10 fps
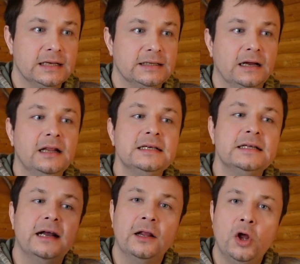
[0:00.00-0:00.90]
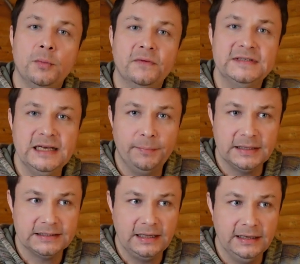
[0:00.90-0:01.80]
согласно которому все
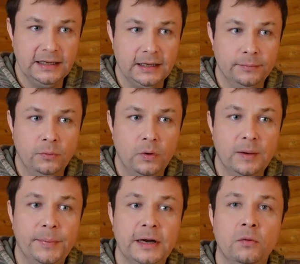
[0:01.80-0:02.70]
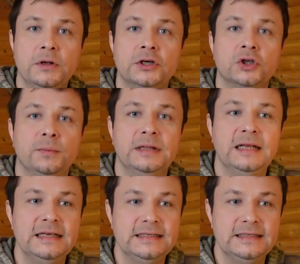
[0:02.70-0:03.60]
посланники Бога приходят, чтобы
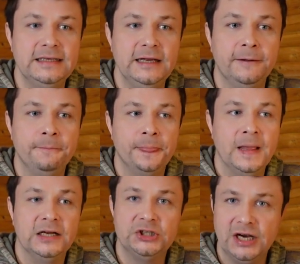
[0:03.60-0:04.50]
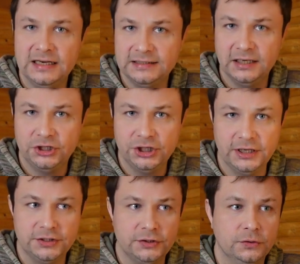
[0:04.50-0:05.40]
донести часть за
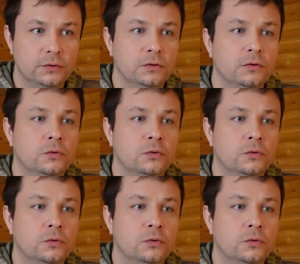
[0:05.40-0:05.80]
частью,